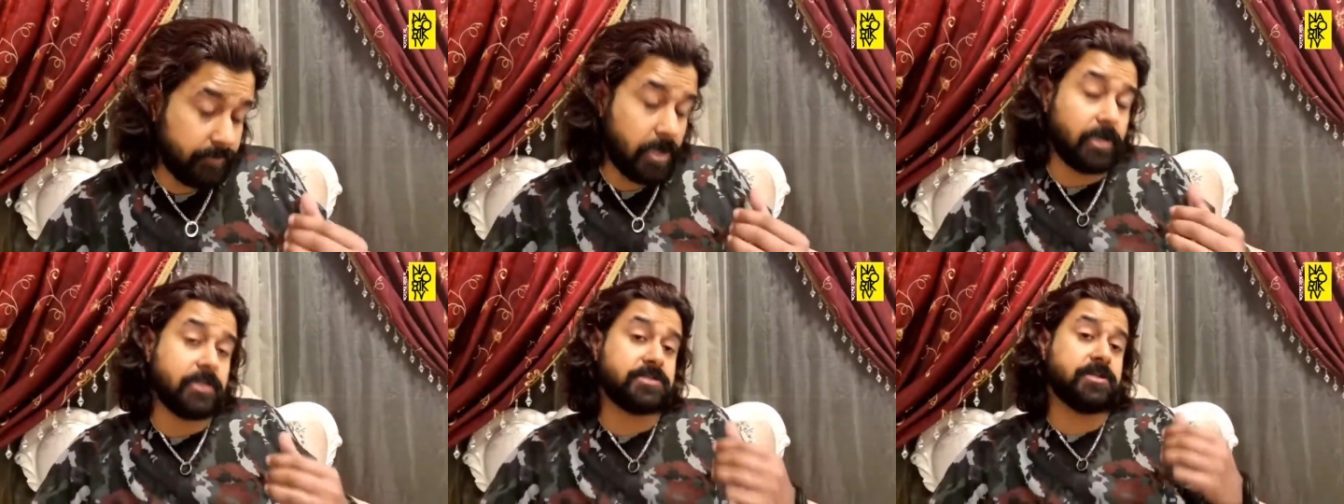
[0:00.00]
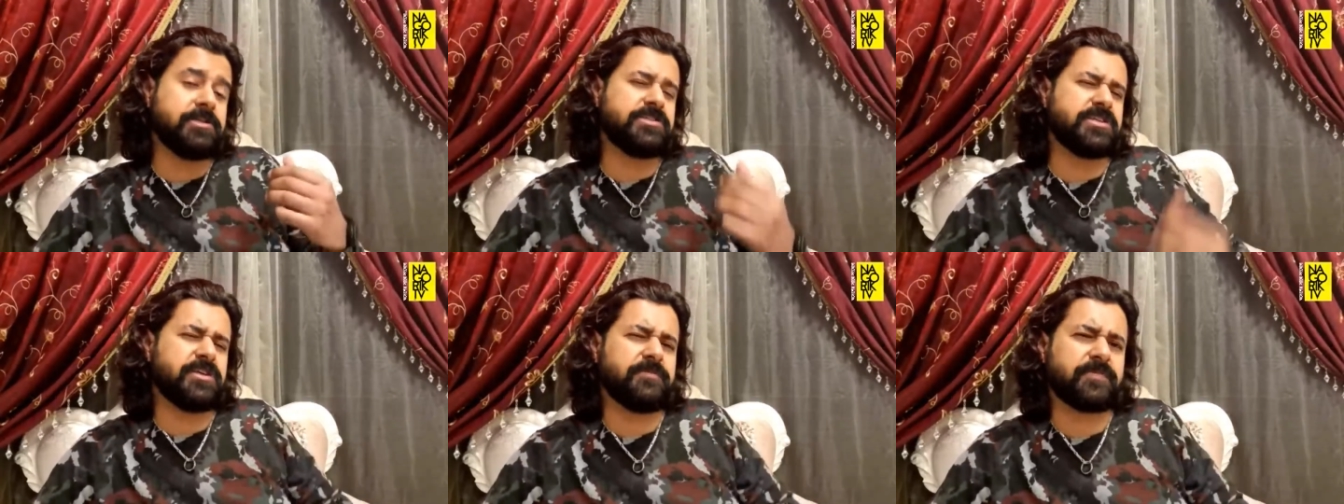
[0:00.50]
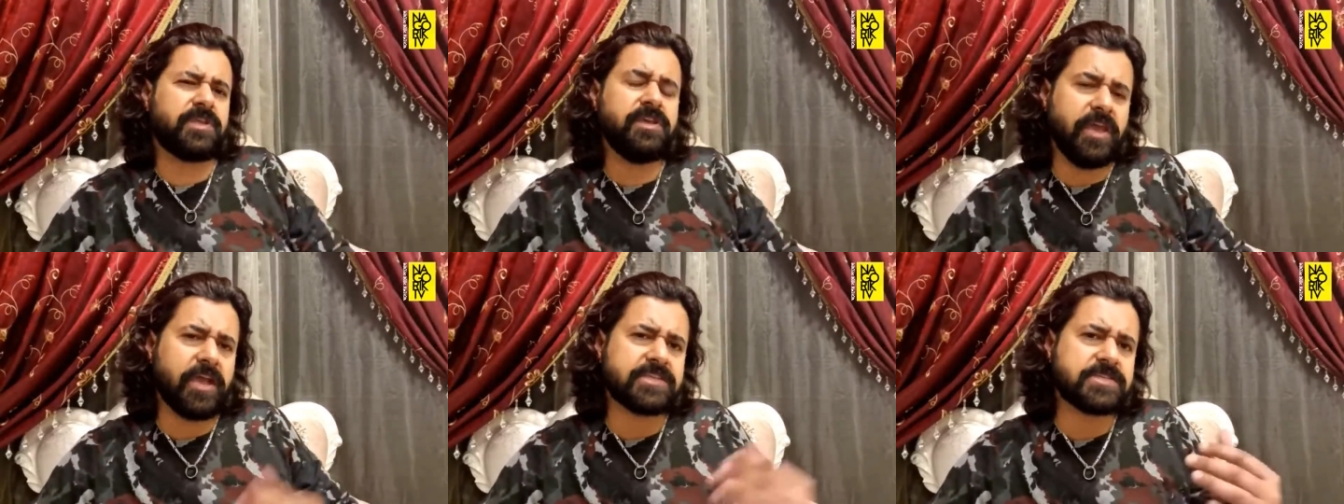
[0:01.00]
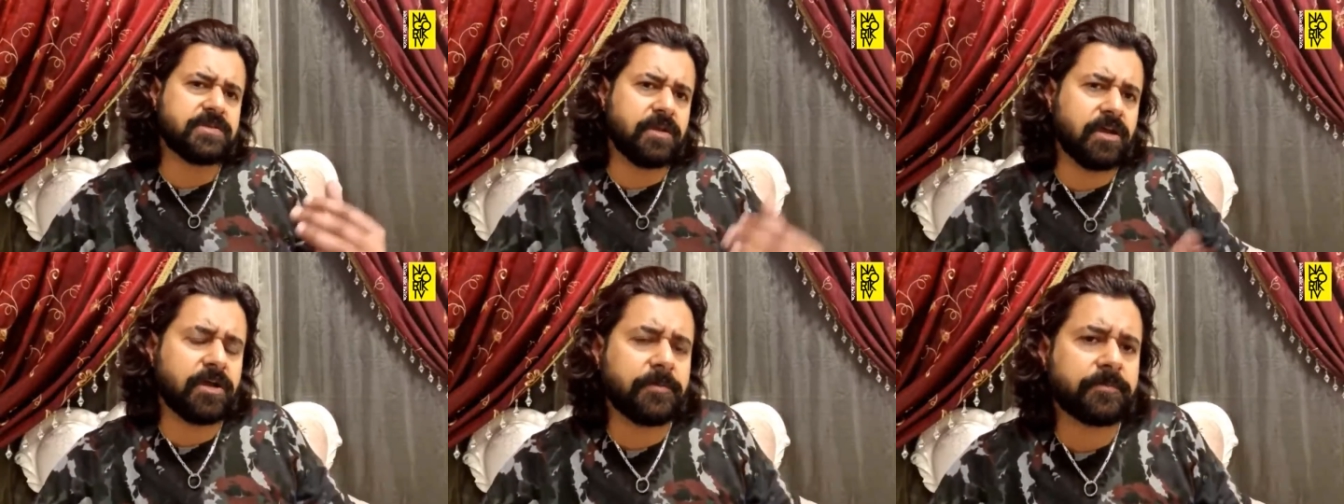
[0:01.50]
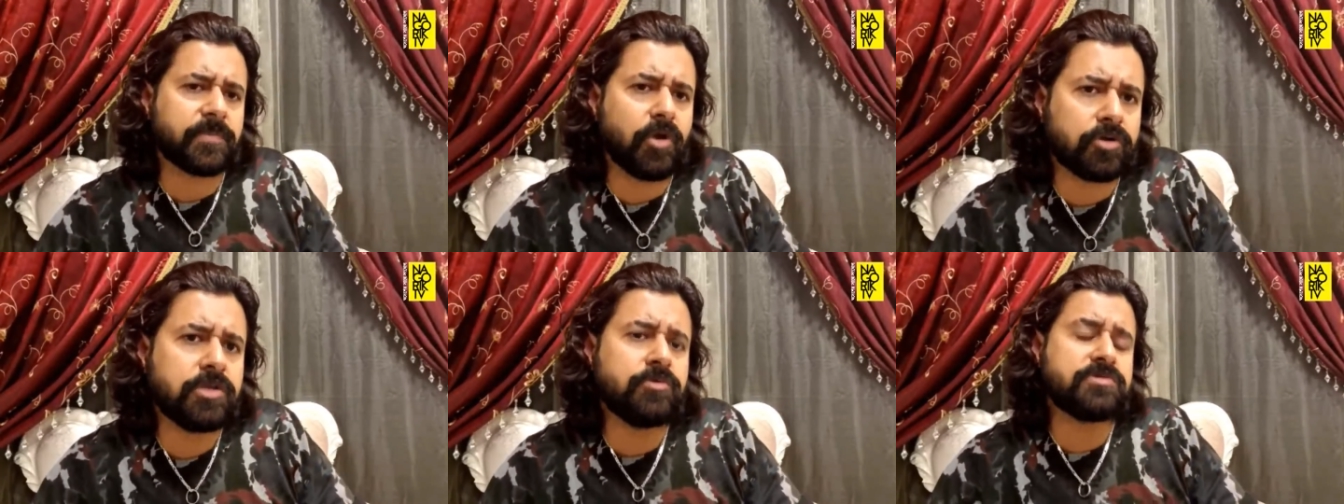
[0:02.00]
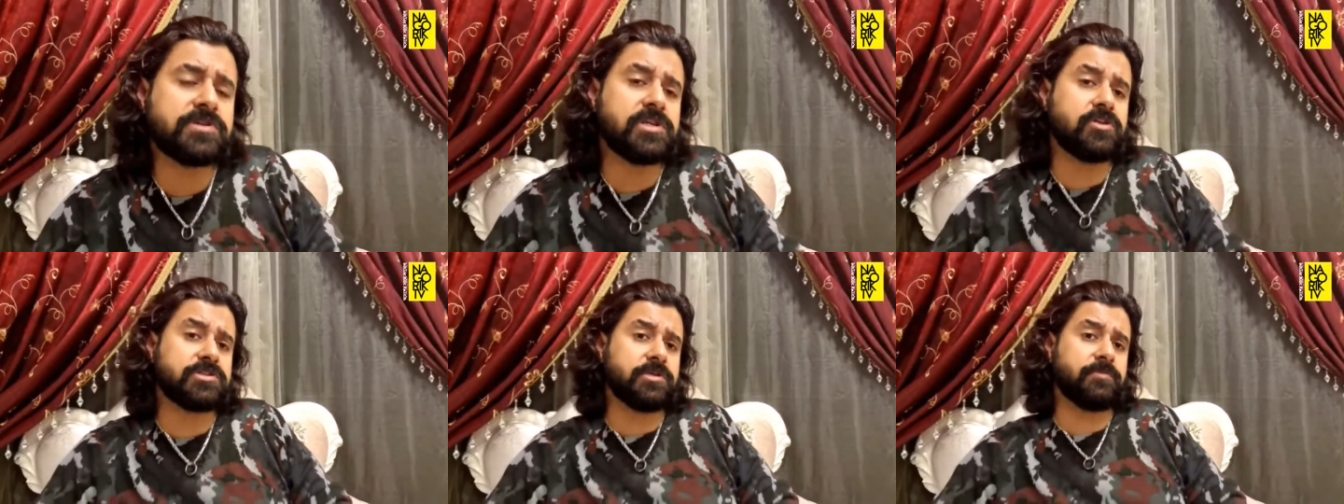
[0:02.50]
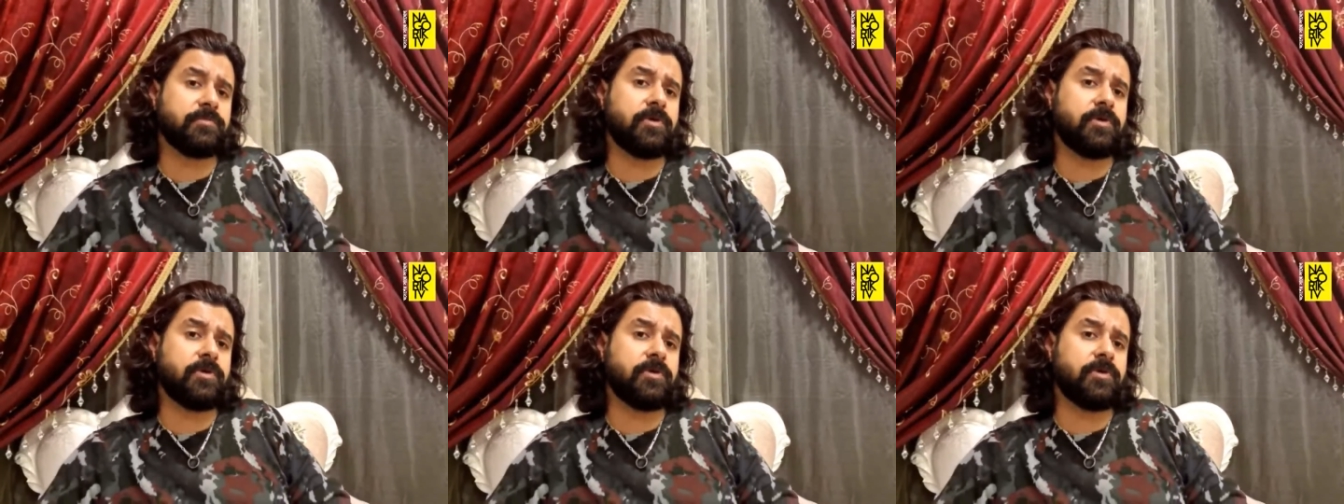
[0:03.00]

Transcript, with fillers: বাংলাদেশের যে কি এক্স অর্থমন্ত্রী ছিল যে